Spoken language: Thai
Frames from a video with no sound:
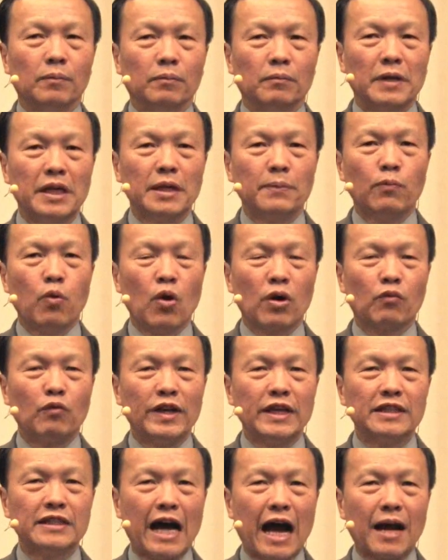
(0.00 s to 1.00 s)
มีพวกวิ
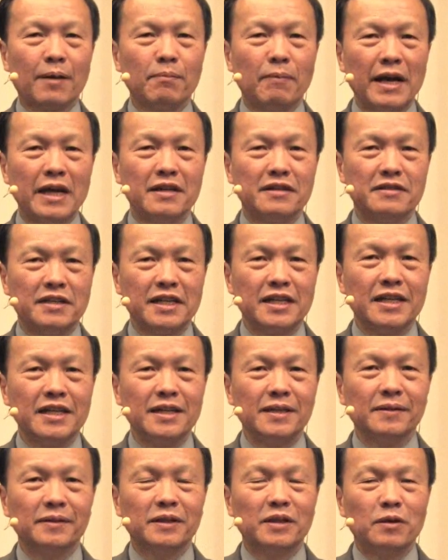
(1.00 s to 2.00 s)
ญญาณไม่ดี
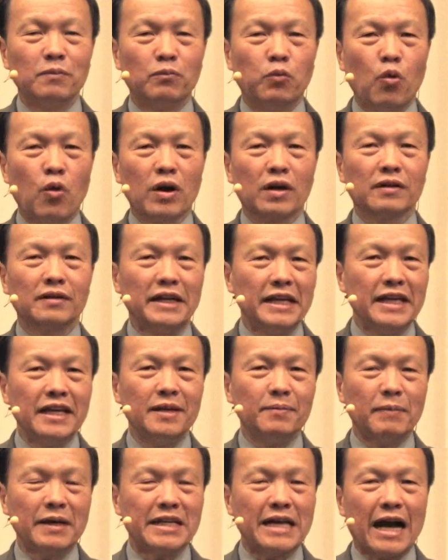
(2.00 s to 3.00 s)
พวกนี้
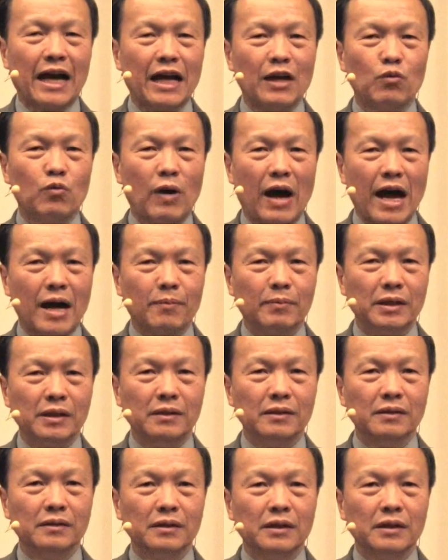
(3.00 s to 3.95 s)
ไม่อยากให้วางมือ